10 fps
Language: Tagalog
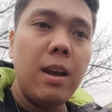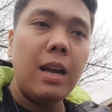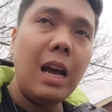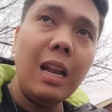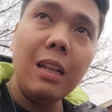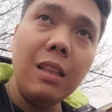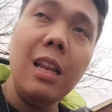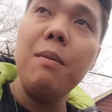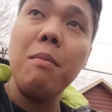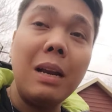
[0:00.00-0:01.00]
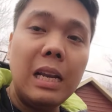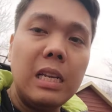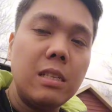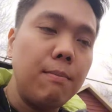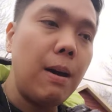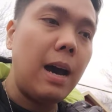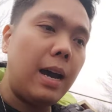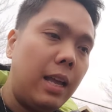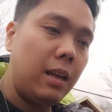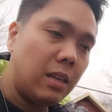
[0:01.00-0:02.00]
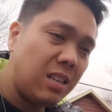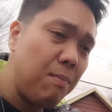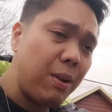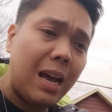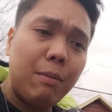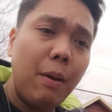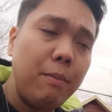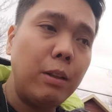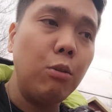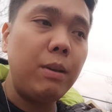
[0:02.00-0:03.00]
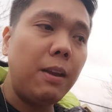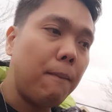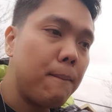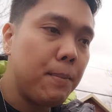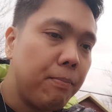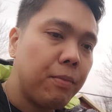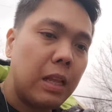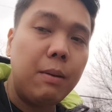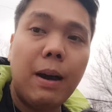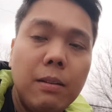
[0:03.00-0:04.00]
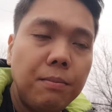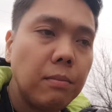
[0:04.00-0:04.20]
Kailangan din namin maglinis ng bahay. Kasi siyempre, kahit pa may dumi. Di ba?